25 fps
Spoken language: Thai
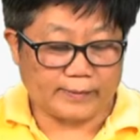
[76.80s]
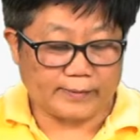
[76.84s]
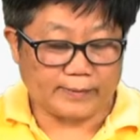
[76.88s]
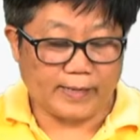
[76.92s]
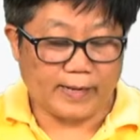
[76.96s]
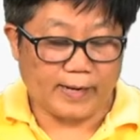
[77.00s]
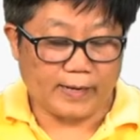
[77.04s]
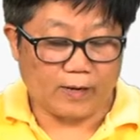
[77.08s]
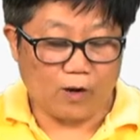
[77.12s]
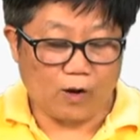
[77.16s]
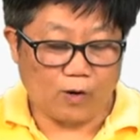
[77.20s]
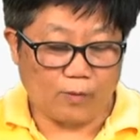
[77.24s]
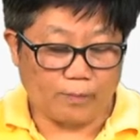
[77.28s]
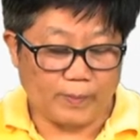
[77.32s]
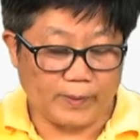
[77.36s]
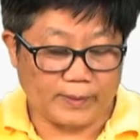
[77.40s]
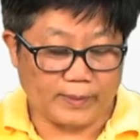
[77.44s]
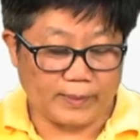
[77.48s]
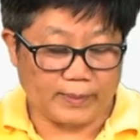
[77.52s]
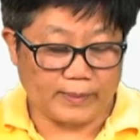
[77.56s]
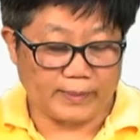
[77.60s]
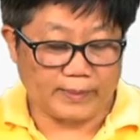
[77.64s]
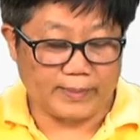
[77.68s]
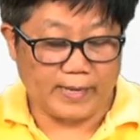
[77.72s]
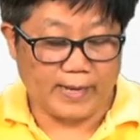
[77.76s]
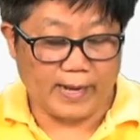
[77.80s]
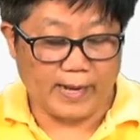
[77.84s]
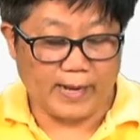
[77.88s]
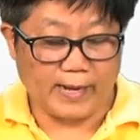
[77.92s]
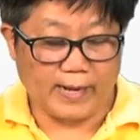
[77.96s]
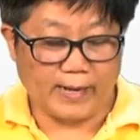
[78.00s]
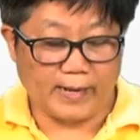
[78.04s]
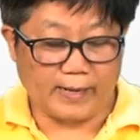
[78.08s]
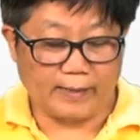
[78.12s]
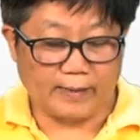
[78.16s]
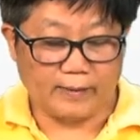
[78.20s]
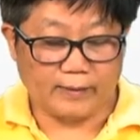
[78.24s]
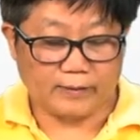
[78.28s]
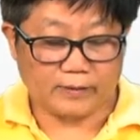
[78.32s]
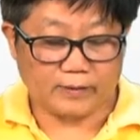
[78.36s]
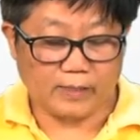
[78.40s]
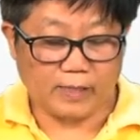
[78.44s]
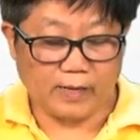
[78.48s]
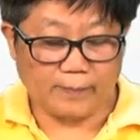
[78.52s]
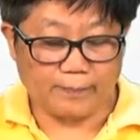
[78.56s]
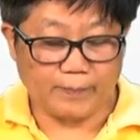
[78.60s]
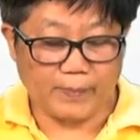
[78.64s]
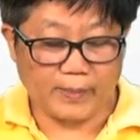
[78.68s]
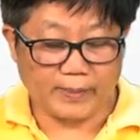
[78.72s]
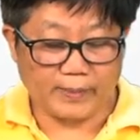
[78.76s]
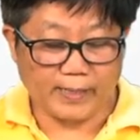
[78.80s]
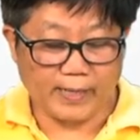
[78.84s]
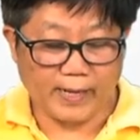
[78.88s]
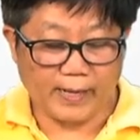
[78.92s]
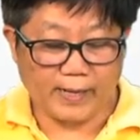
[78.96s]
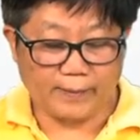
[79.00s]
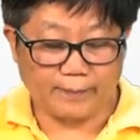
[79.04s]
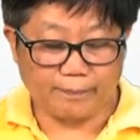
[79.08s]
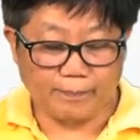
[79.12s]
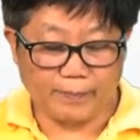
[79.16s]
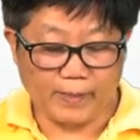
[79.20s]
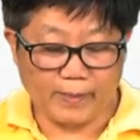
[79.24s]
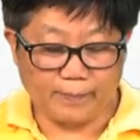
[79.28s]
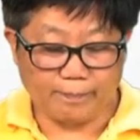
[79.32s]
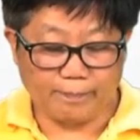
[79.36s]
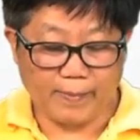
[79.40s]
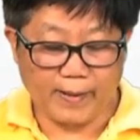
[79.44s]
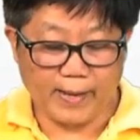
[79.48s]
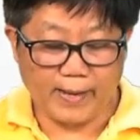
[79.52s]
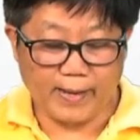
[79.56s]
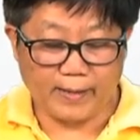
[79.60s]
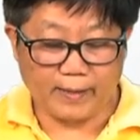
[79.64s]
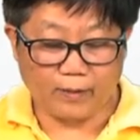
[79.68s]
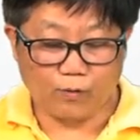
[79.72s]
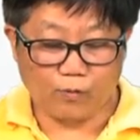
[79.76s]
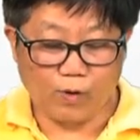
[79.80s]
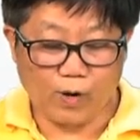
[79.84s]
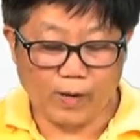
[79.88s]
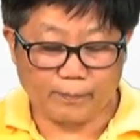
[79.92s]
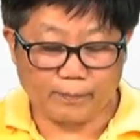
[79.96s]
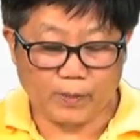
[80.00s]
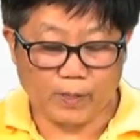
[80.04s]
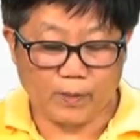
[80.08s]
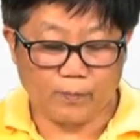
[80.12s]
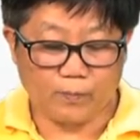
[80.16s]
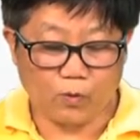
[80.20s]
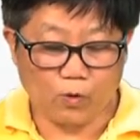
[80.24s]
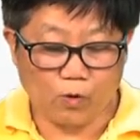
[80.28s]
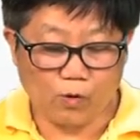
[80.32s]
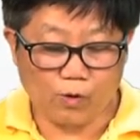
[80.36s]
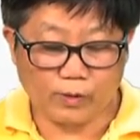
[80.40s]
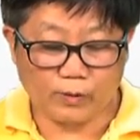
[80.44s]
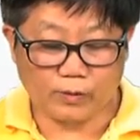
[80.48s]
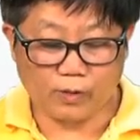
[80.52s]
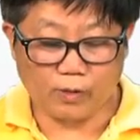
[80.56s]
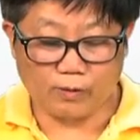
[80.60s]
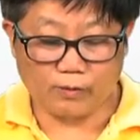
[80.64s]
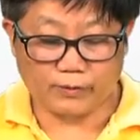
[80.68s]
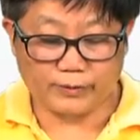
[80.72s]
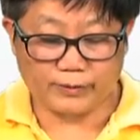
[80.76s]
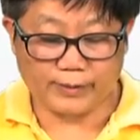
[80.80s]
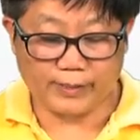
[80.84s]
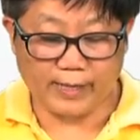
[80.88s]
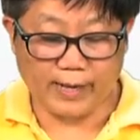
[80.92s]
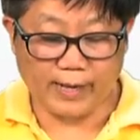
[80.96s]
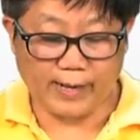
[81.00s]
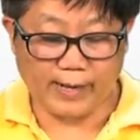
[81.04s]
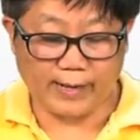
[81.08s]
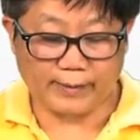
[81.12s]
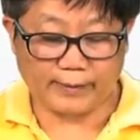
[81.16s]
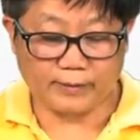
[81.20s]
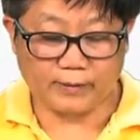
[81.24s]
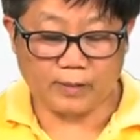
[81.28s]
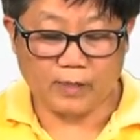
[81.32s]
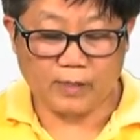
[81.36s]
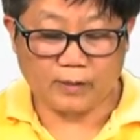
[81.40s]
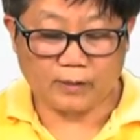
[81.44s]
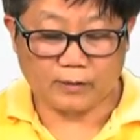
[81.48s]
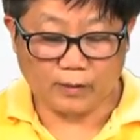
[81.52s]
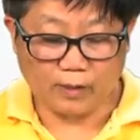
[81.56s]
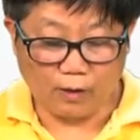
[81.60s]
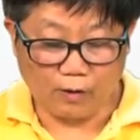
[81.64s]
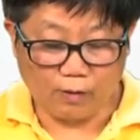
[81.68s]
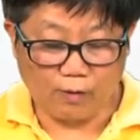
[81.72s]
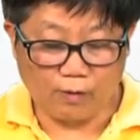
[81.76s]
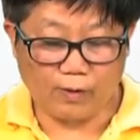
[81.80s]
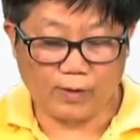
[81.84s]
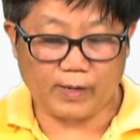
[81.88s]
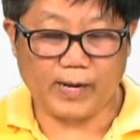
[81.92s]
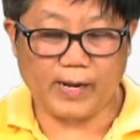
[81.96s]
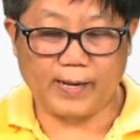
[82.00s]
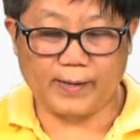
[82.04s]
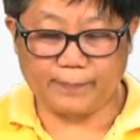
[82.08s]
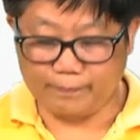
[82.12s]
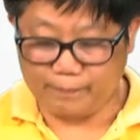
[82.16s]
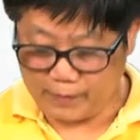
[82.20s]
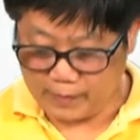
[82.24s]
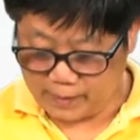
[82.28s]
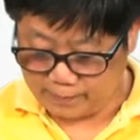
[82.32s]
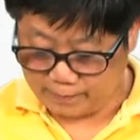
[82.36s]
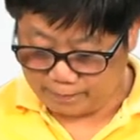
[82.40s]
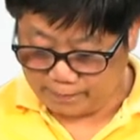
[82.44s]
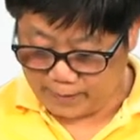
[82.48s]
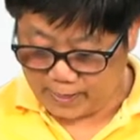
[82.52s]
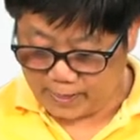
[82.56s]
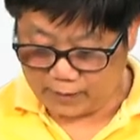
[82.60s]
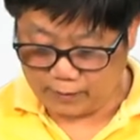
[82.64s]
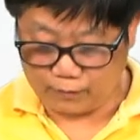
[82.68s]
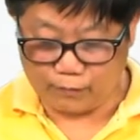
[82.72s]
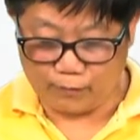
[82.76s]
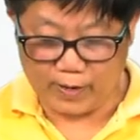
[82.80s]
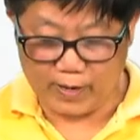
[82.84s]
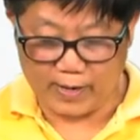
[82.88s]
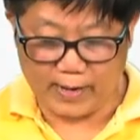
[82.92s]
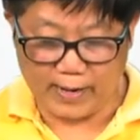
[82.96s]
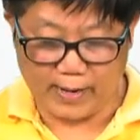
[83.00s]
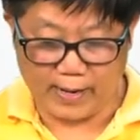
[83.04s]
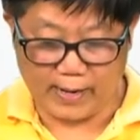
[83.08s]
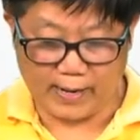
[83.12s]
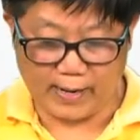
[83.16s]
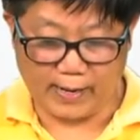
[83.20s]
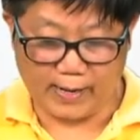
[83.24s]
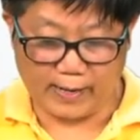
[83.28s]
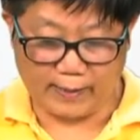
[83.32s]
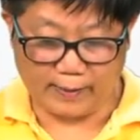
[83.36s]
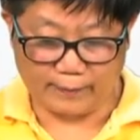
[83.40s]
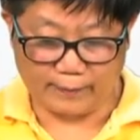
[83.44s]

อัตราของปฏิกิยาจะเป็นการเปลี่ยนแปลงความเข้มข้นของสารต่อการเปลี่ยนแปลงเวลา